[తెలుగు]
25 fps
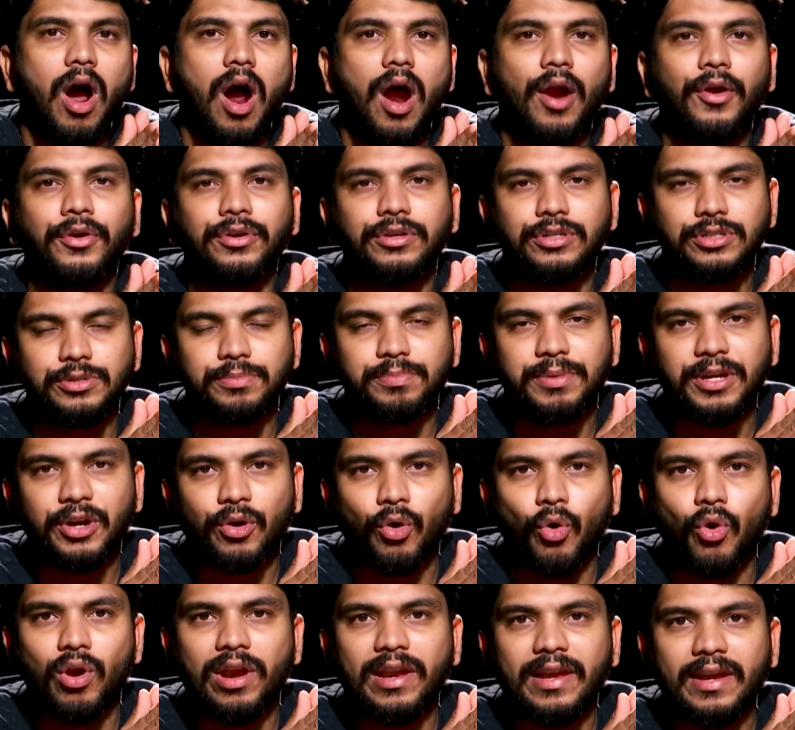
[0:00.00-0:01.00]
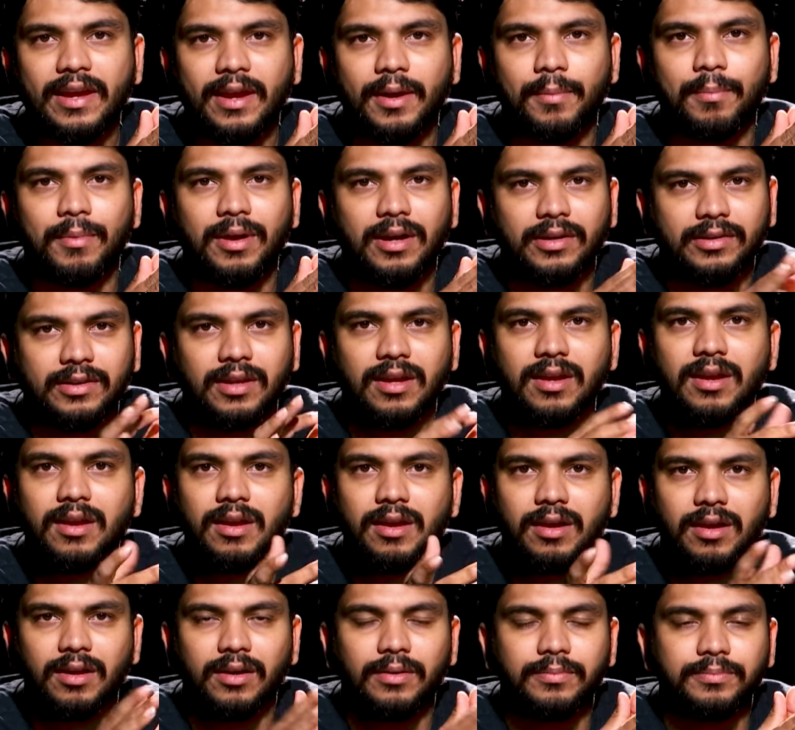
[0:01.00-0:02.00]
ఆర్ షుడ్ బి రోలింగ్ అనమాట
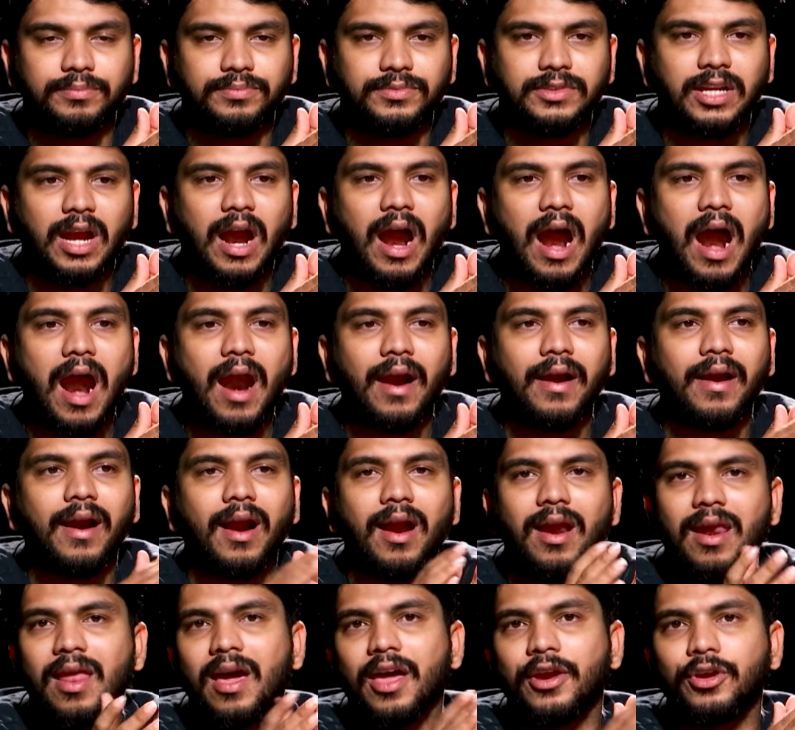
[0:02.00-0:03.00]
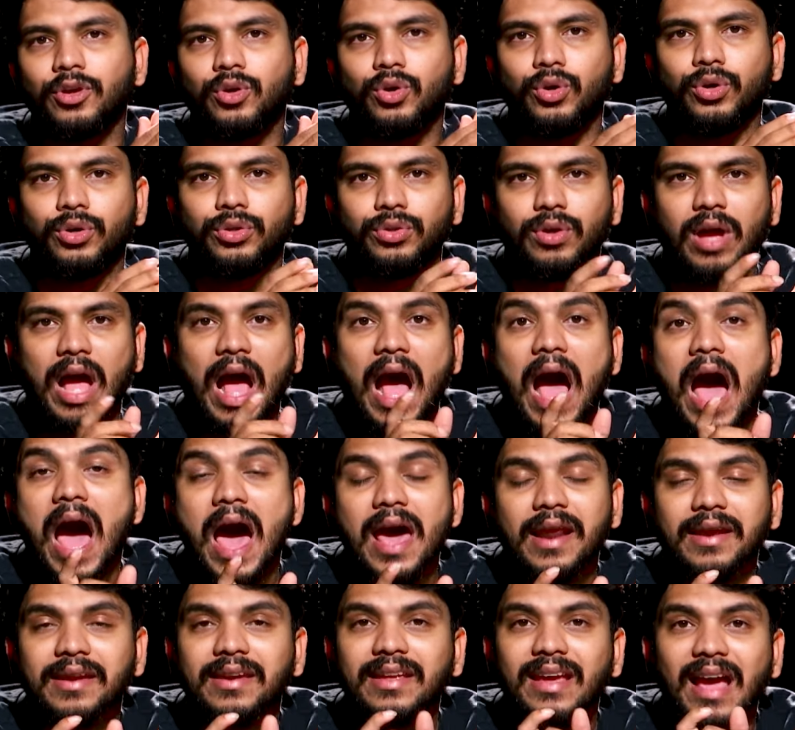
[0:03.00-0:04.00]
ఆర్ అలా అనకూడదు
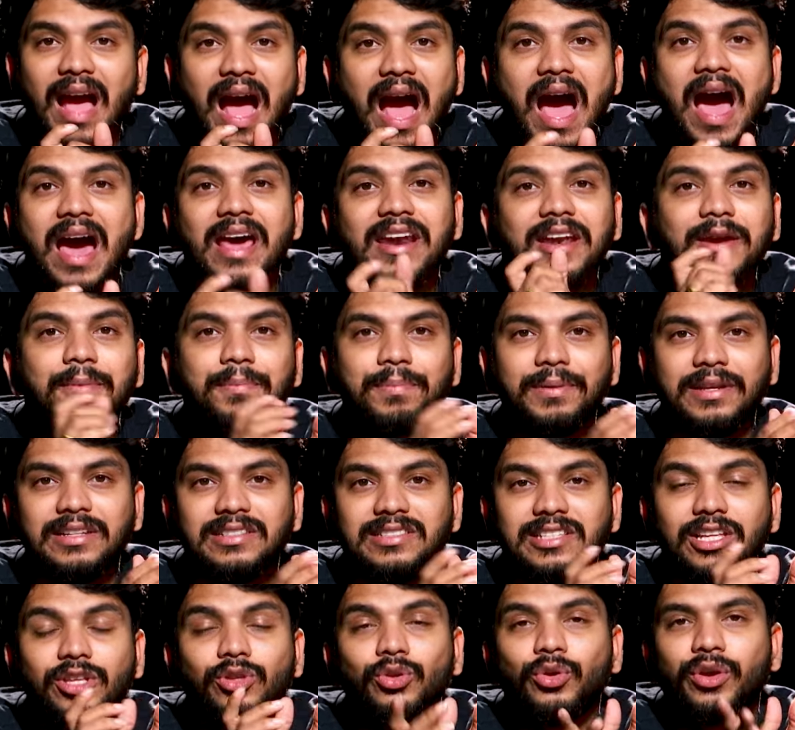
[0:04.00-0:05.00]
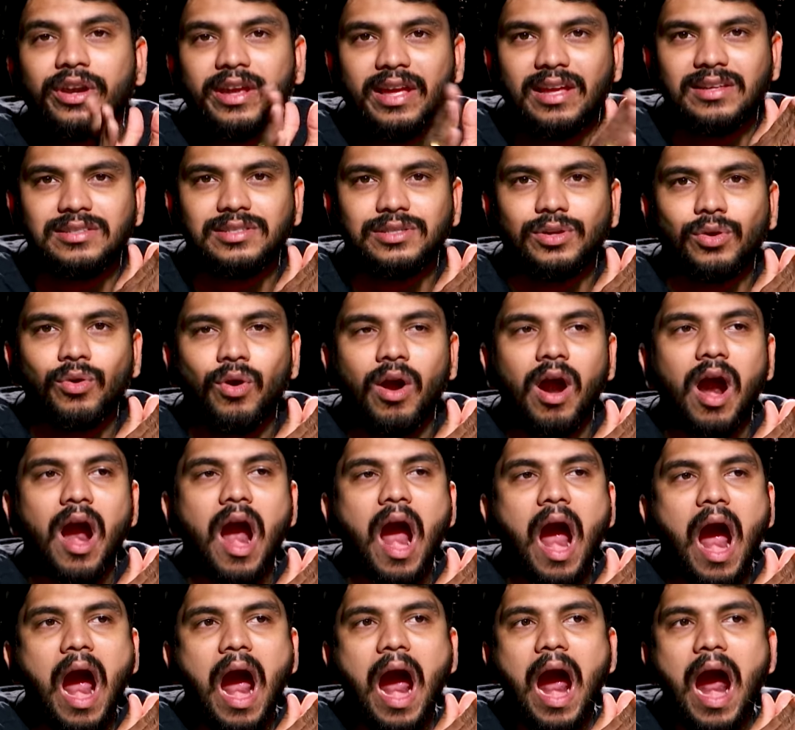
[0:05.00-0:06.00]
ఆర్ని ఆర్ అని పిలిస్తే దొరికేస్తావు
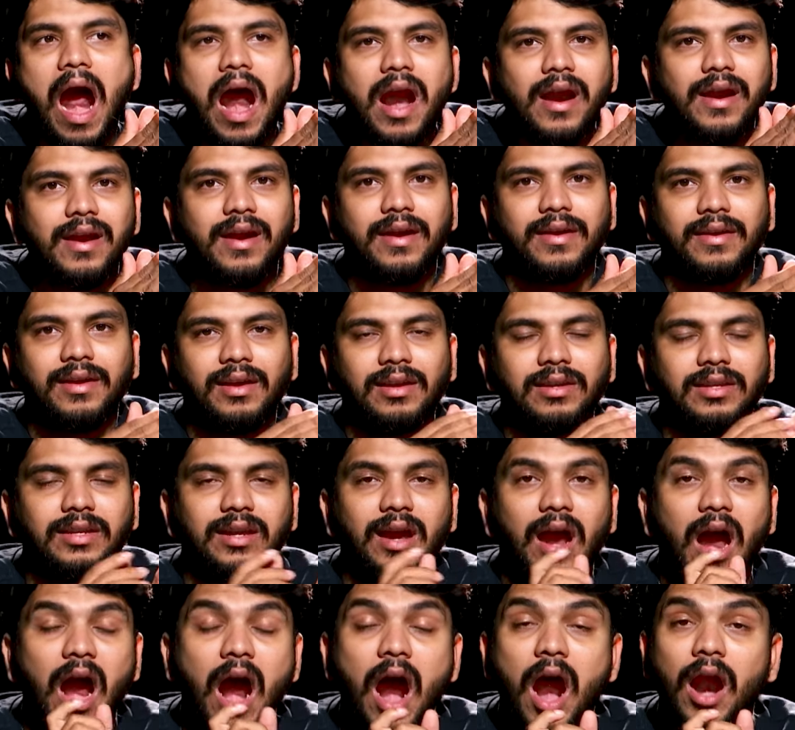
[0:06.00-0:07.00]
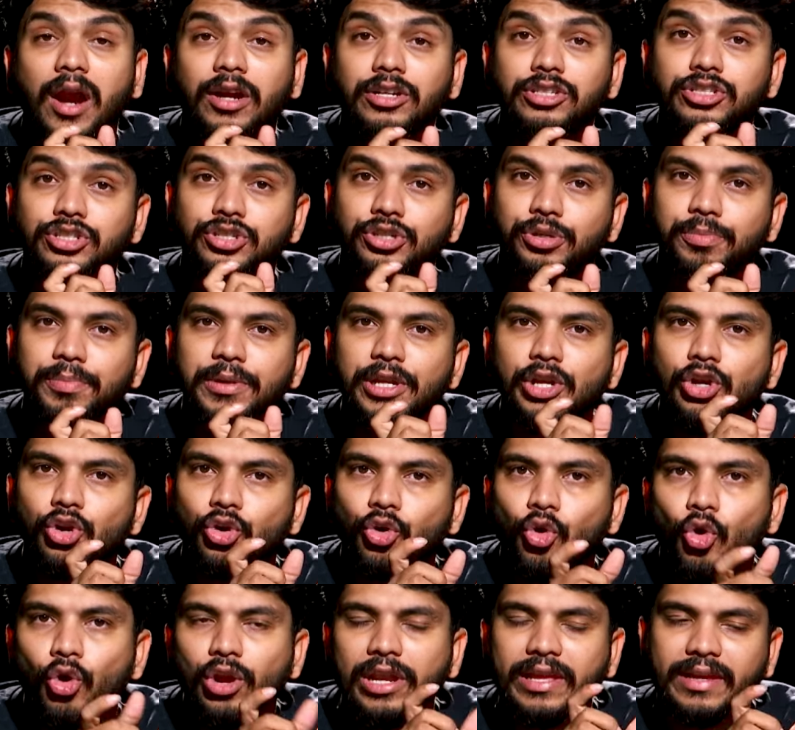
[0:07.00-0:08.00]
ఆర్ అనాలి ఆర్ షుడ్ బి
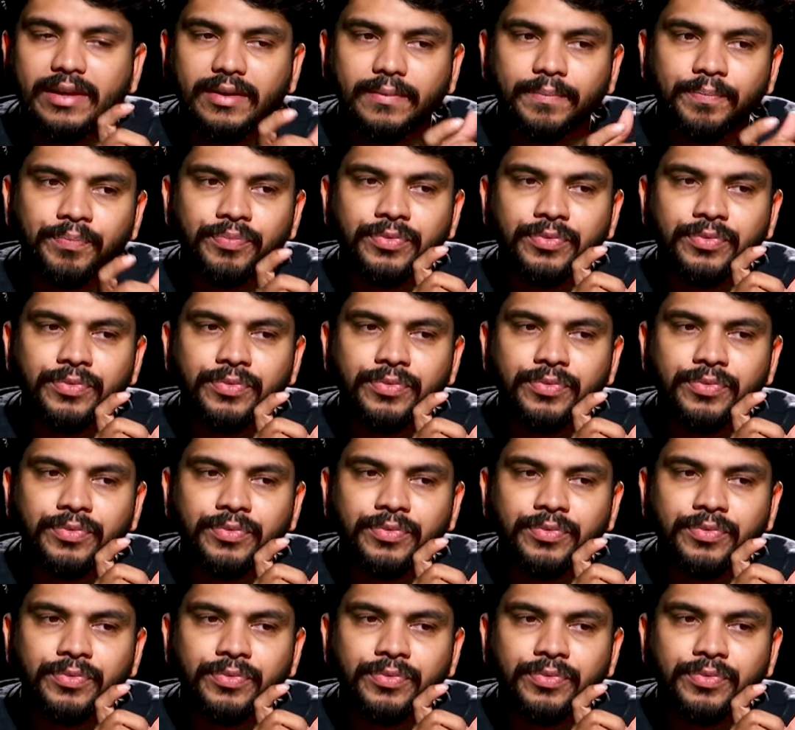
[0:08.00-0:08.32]
రోలింగ్